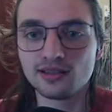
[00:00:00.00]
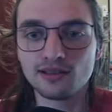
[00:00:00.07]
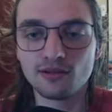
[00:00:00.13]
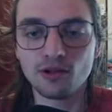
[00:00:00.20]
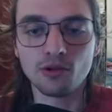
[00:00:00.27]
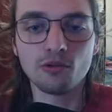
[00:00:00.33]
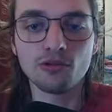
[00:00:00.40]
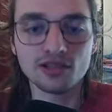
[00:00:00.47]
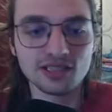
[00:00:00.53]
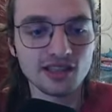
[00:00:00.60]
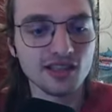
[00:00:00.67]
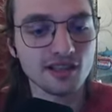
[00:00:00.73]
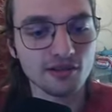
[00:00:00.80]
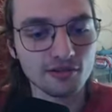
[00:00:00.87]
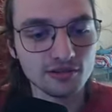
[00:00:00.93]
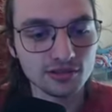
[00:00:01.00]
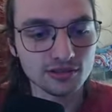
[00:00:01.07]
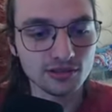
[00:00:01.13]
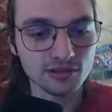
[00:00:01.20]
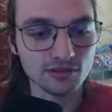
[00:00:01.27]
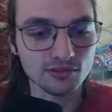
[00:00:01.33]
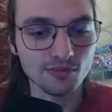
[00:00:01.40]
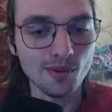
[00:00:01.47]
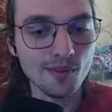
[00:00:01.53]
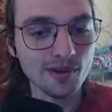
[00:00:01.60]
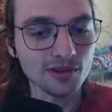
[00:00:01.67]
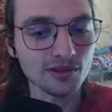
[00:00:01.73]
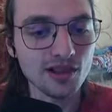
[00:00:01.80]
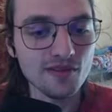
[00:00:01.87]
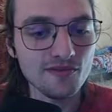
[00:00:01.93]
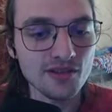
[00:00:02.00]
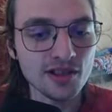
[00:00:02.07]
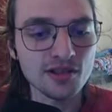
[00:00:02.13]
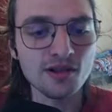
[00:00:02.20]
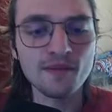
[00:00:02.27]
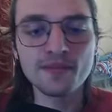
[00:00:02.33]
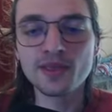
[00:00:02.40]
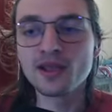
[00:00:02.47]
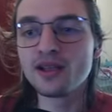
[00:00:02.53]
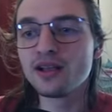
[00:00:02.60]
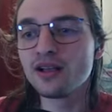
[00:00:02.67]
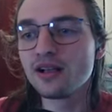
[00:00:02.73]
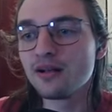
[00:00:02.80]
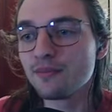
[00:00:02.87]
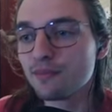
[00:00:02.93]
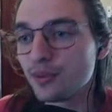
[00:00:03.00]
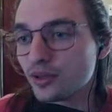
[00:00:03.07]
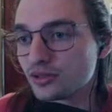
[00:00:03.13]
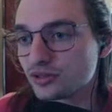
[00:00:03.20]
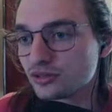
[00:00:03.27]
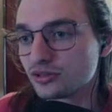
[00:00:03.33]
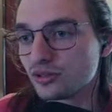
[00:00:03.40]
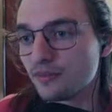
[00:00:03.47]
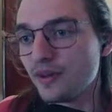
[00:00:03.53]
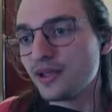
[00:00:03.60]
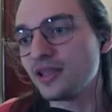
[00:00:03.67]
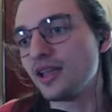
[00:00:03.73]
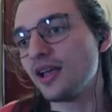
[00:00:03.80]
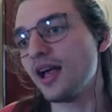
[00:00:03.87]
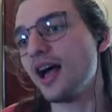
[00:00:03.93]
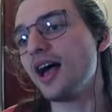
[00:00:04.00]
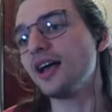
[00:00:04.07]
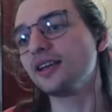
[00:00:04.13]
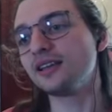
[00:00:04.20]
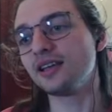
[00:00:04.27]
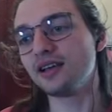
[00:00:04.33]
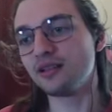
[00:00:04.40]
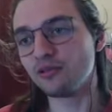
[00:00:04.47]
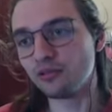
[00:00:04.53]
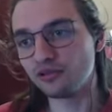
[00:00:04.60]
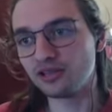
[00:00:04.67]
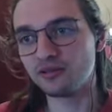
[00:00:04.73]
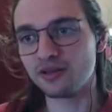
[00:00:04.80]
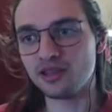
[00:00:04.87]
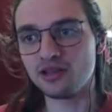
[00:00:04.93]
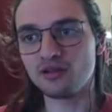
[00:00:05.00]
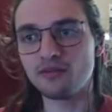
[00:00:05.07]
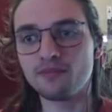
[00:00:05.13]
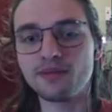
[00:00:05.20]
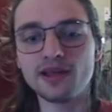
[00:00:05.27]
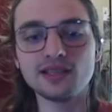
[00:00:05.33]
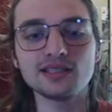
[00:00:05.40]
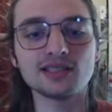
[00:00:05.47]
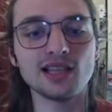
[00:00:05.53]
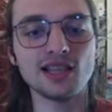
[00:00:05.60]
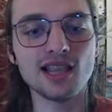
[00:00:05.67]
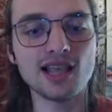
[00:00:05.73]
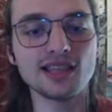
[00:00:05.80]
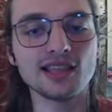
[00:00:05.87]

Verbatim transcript: qualcuno sia arrivato a questo momento del video. Posso prendere anche l'ultima ricompensa e le altre